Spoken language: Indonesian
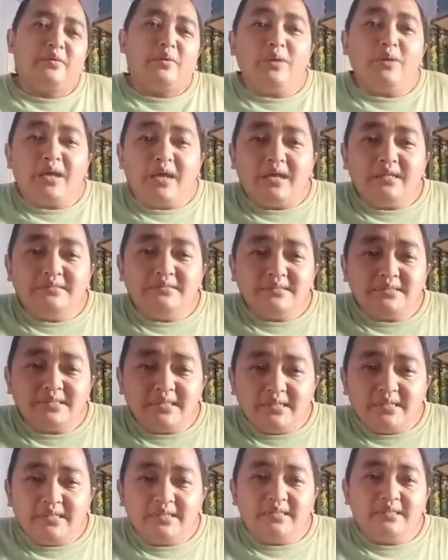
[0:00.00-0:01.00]
olahan
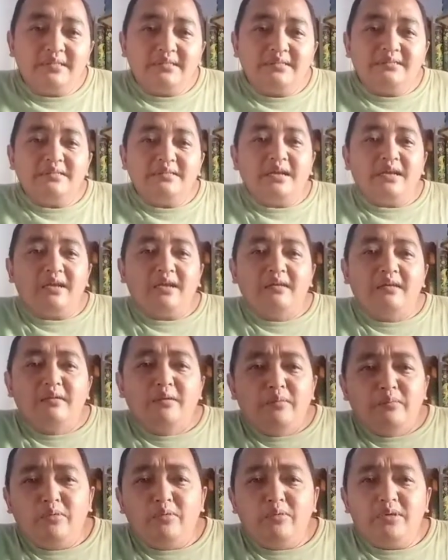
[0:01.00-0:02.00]
sendiri yang
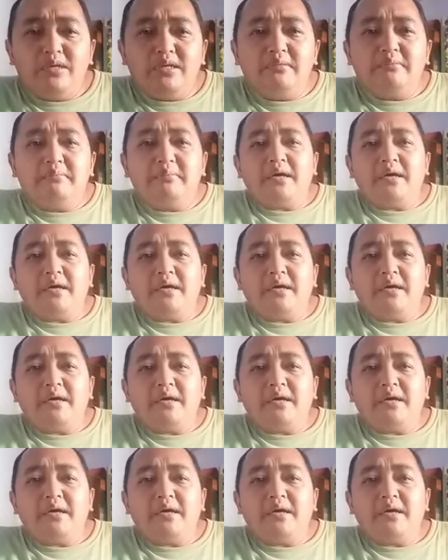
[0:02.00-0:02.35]
mungkin